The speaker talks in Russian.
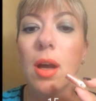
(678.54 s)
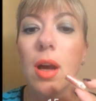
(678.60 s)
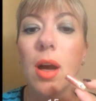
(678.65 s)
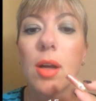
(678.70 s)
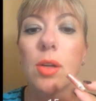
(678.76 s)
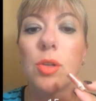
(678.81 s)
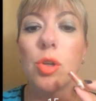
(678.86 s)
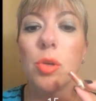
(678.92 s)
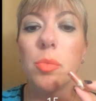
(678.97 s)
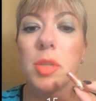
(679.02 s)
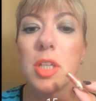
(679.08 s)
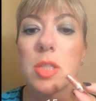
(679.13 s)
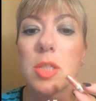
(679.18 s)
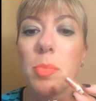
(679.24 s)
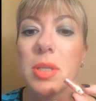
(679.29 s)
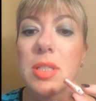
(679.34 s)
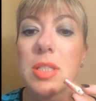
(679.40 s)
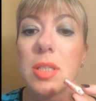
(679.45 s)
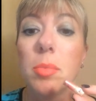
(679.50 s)
Огромное
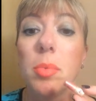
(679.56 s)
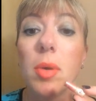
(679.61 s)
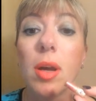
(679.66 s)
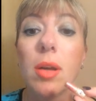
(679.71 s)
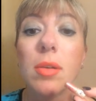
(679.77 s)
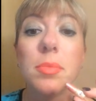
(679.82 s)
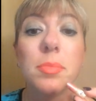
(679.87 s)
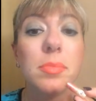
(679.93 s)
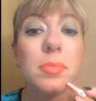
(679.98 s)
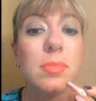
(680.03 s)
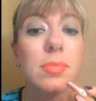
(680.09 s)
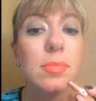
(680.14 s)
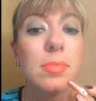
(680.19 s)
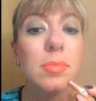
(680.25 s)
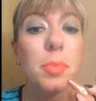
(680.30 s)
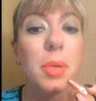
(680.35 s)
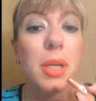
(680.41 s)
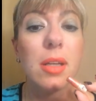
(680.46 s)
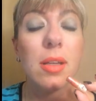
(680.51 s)
спасибо
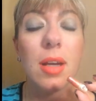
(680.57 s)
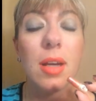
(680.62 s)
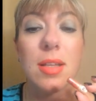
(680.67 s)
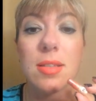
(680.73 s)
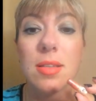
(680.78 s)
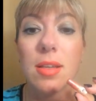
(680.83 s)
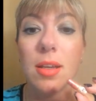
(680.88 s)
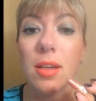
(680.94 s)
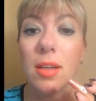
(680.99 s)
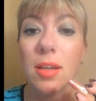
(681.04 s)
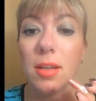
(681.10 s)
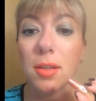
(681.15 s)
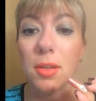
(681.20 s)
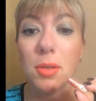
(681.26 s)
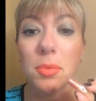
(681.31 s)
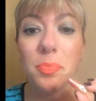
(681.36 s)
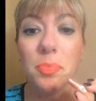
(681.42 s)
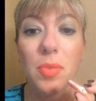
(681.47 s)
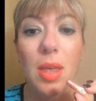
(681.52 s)
прекрасной
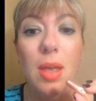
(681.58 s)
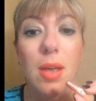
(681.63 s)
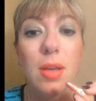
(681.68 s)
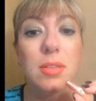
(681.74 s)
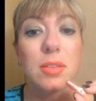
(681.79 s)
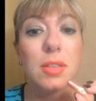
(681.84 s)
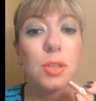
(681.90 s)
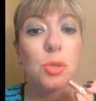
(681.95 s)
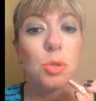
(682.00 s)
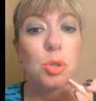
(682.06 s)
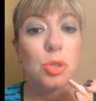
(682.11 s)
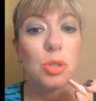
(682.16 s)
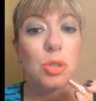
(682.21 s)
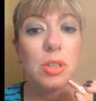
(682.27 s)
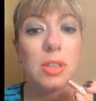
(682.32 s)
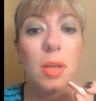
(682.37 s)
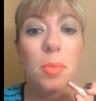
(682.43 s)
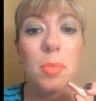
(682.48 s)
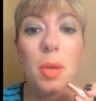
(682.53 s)
Лене за то,
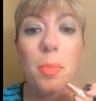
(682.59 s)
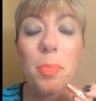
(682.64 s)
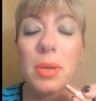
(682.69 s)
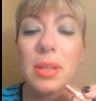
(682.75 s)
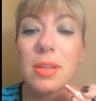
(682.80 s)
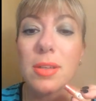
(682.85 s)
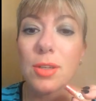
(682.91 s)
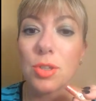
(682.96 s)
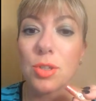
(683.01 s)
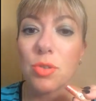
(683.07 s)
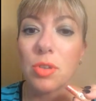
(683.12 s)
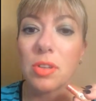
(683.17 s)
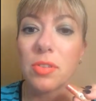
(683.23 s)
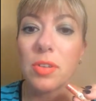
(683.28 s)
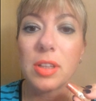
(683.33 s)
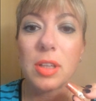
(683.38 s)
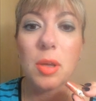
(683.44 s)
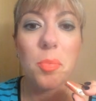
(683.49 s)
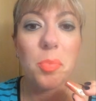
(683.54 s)
что она меня поддерживает
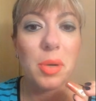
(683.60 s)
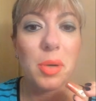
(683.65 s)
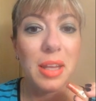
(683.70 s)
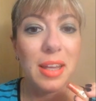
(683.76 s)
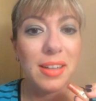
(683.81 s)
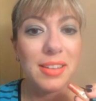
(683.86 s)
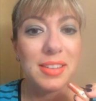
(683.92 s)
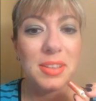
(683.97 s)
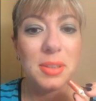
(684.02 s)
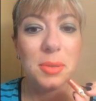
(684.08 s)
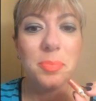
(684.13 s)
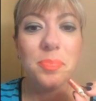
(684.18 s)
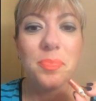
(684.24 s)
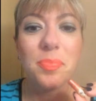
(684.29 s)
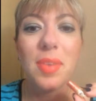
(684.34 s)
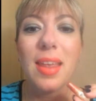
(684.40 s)
в этом проекте.